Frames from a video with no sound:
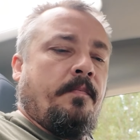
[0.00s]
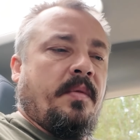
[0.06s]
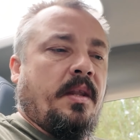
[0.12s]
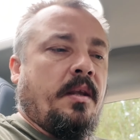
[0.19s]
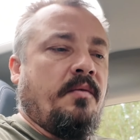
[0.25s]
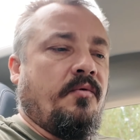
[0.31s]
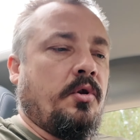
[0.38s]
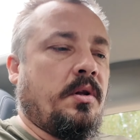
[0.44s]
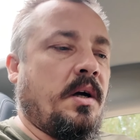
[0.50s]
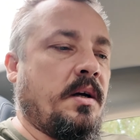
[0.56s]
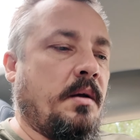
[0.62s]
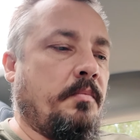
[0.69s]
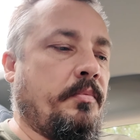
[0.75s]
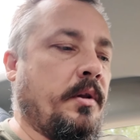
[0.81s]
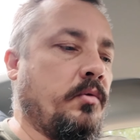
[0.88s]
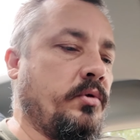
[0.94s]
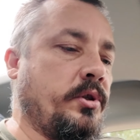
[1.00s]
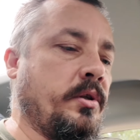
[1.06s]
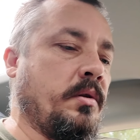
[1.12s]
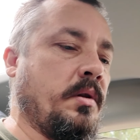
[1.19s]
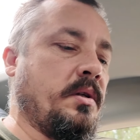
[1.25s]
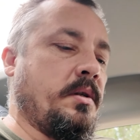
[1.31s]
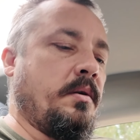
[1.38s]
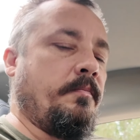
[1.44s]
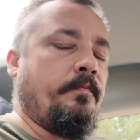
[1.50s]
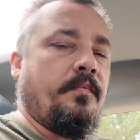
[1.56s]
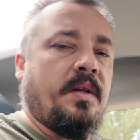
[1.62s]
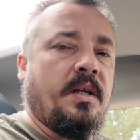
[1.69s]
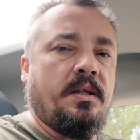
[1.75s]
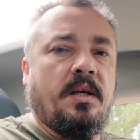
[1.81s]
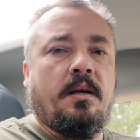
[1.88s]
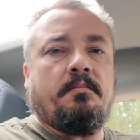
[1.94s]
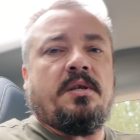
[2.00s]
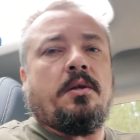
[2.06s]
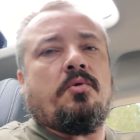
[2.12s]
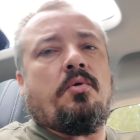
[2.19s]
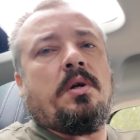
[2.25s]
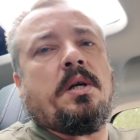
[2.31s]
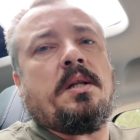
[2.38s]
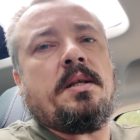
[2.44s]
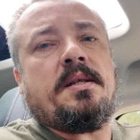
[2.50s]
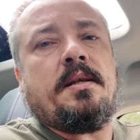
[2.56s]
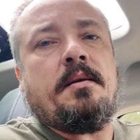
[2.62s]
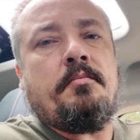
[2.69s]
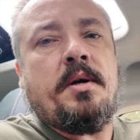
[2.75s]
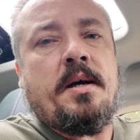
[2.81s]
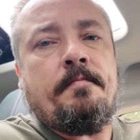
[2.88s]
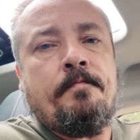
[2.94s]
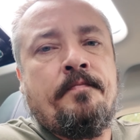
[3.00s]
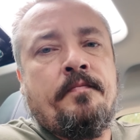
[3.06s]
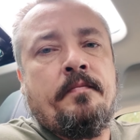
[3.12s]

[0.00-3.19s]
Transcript: И вот так и получилось. Надеемся только на себя.